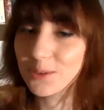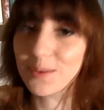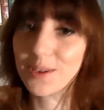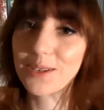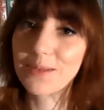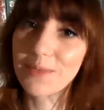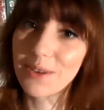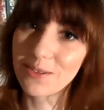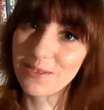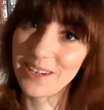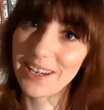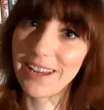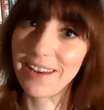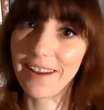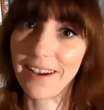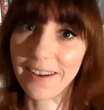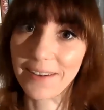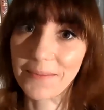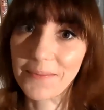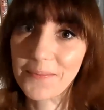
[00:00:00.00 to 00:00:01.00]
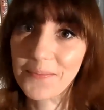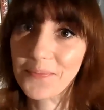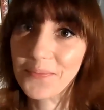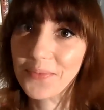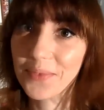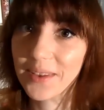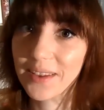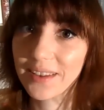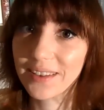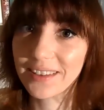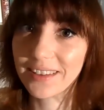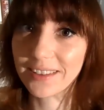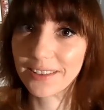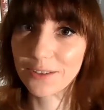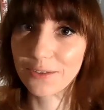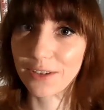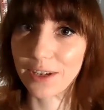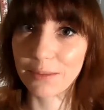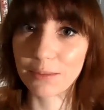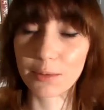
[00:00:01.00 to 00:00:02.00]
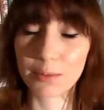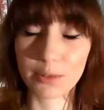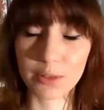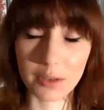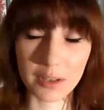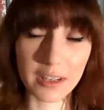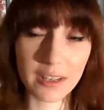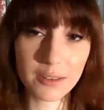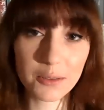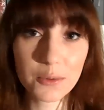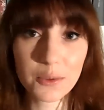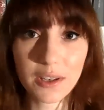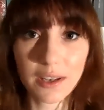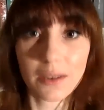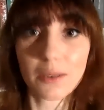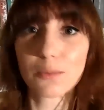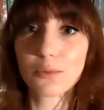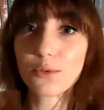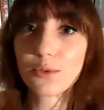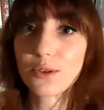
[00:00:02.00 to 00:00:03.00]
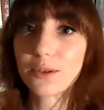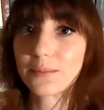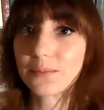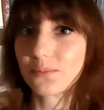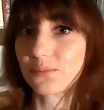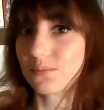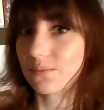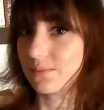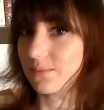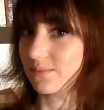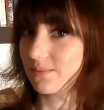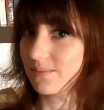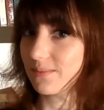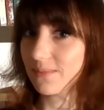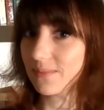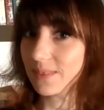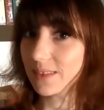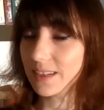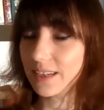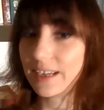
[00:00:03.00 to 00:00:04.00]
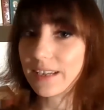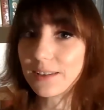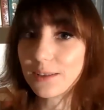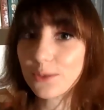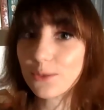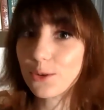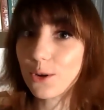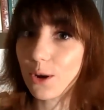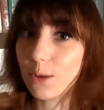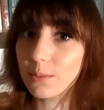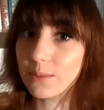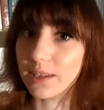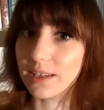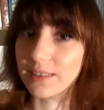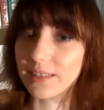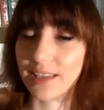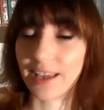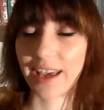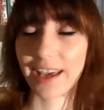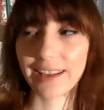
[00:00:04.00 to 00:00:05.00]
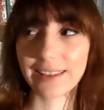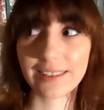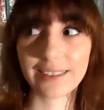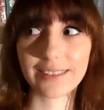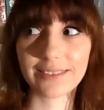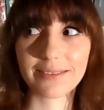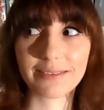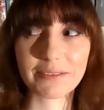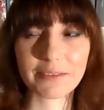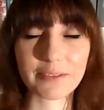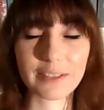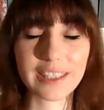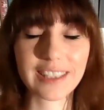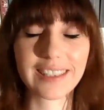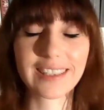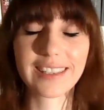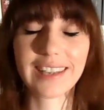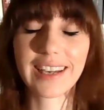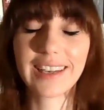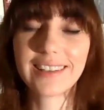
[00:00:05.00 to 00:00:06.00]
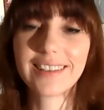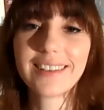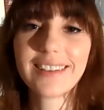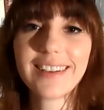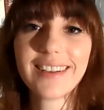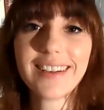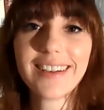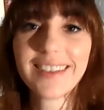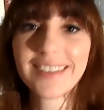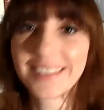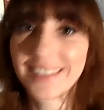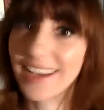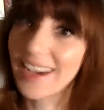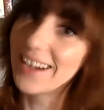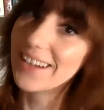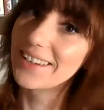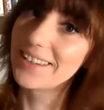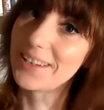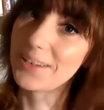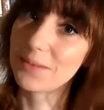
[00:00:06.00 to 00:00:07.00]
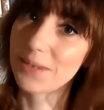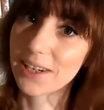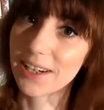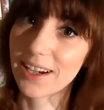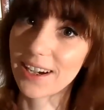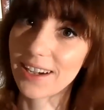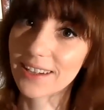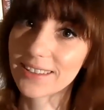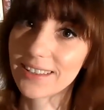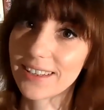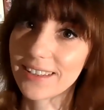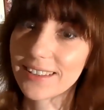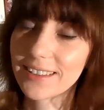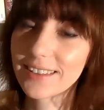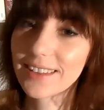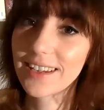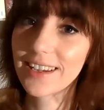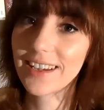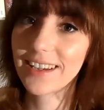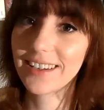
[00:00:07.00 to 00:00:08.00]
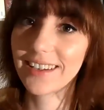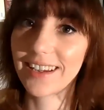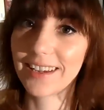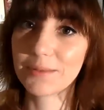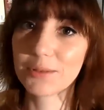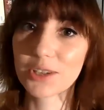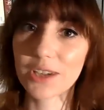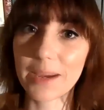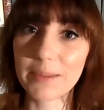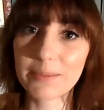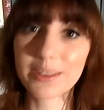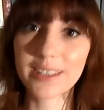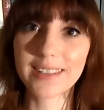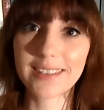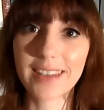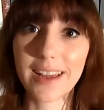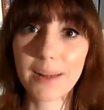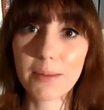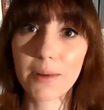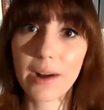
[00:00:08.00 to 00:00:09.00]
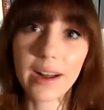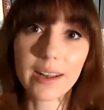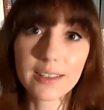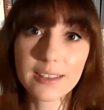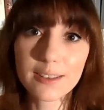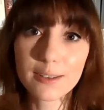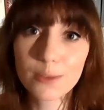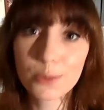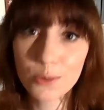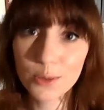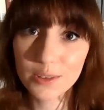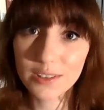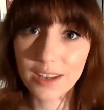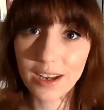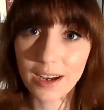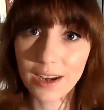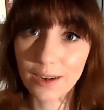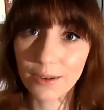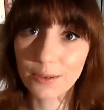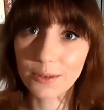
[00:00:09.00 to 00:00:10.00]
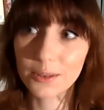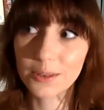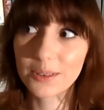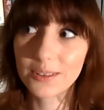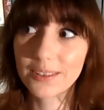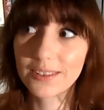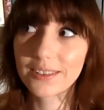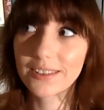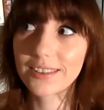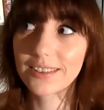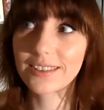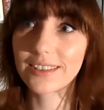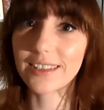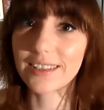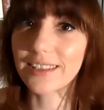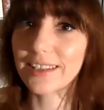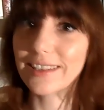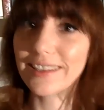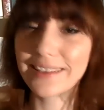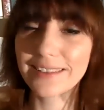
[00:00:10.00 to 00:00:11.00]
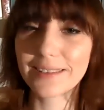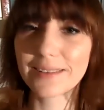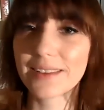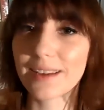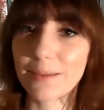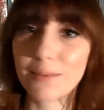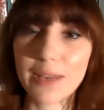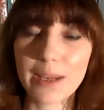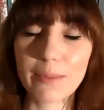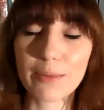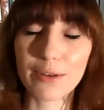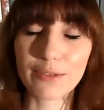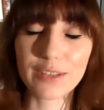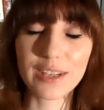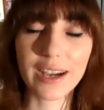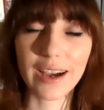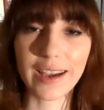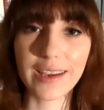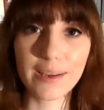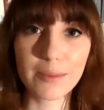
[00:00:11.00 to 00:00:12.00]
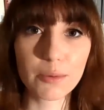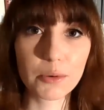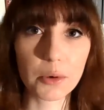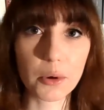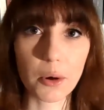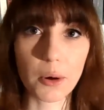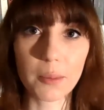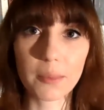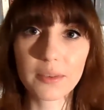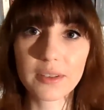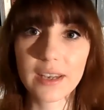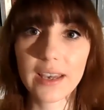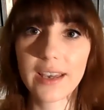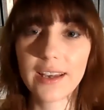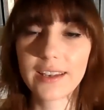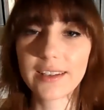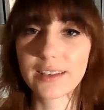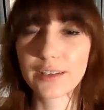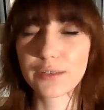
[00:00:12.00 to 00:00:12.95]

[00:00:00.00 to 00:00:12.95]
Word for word: muss man immer wieder lachen. Das gefällt mir besonders gut an dem Buch. Hinzu kommt, dass Ed wirklich ein sehr angenehmer Charakter ist. Er beschreibt sich selber als Loser und dass er nichts in seinem Leben auf die Reihe bekommt.